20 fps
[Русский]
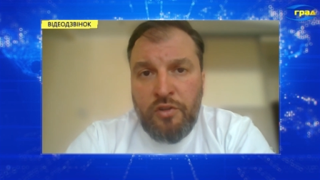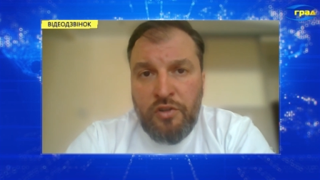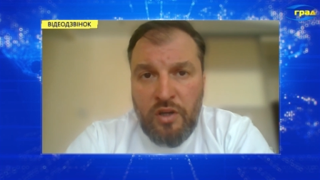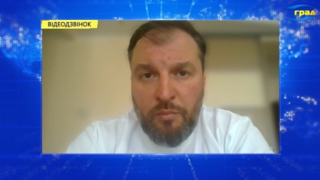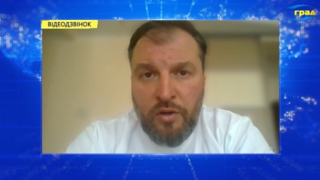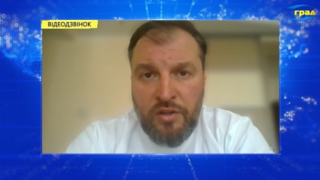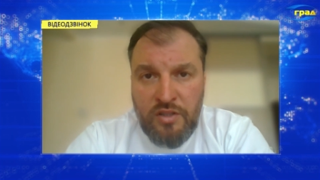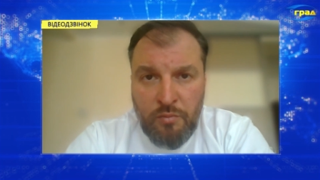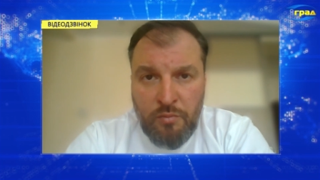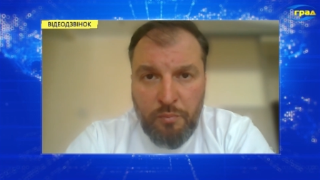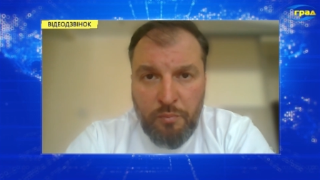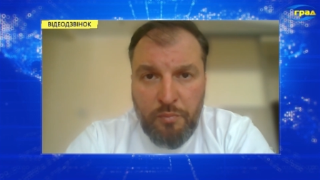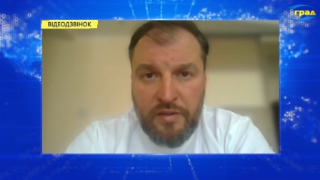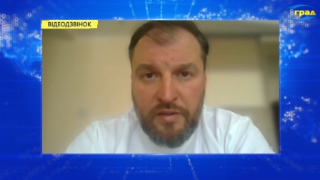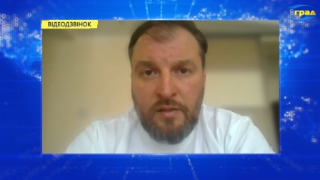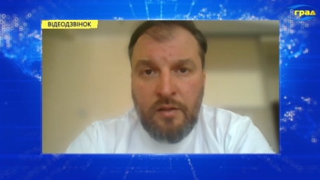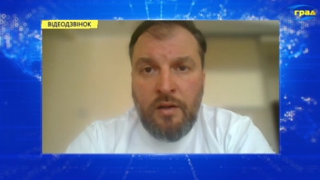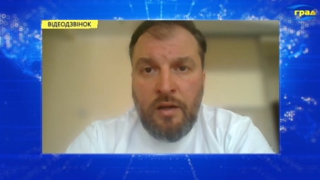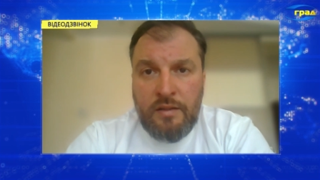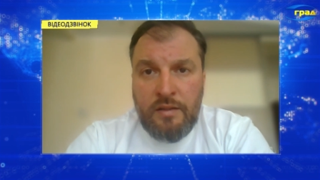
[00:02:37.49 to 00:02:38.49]

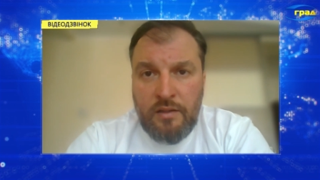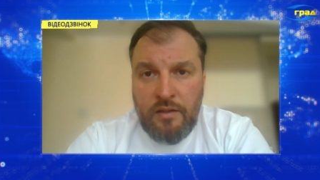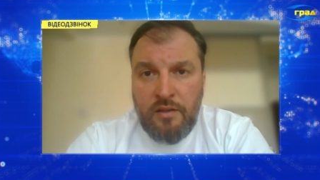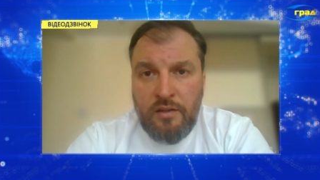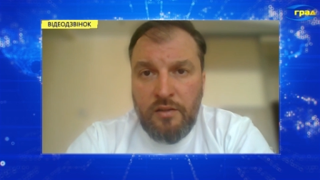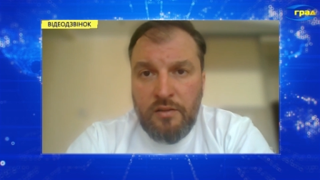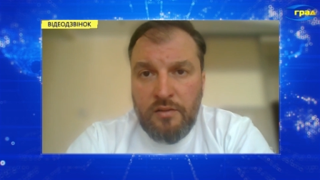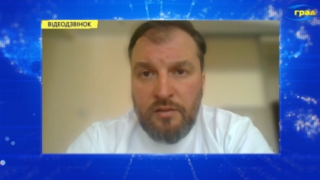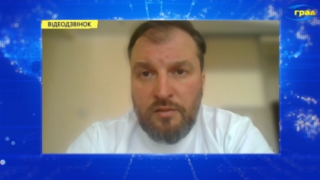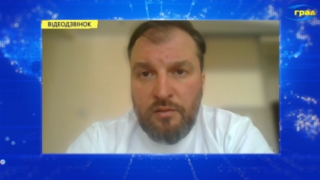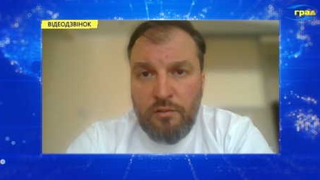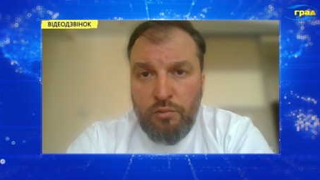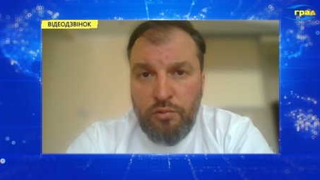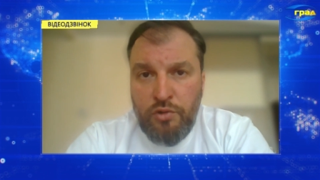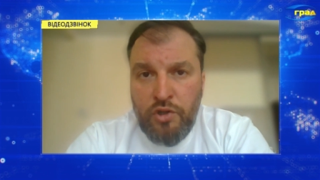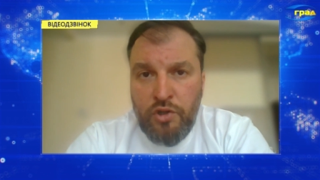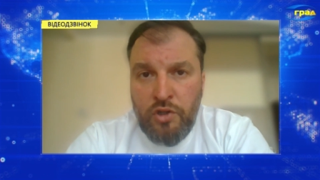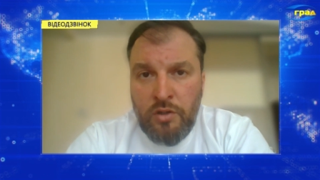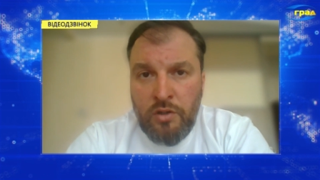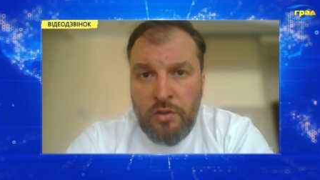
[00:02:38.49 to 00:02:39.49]
необходимо пресекать такие
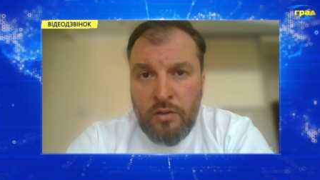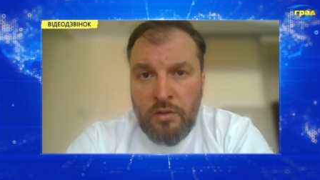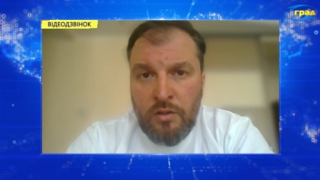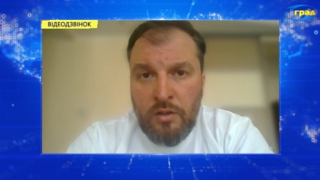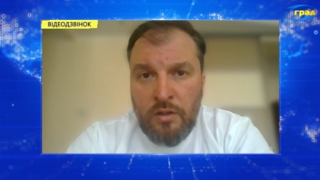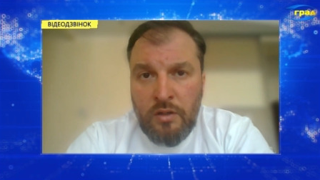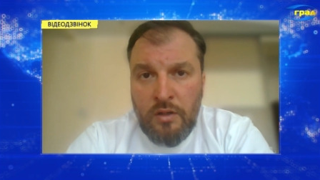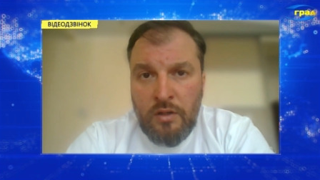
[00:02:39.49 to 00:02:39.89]
случаи,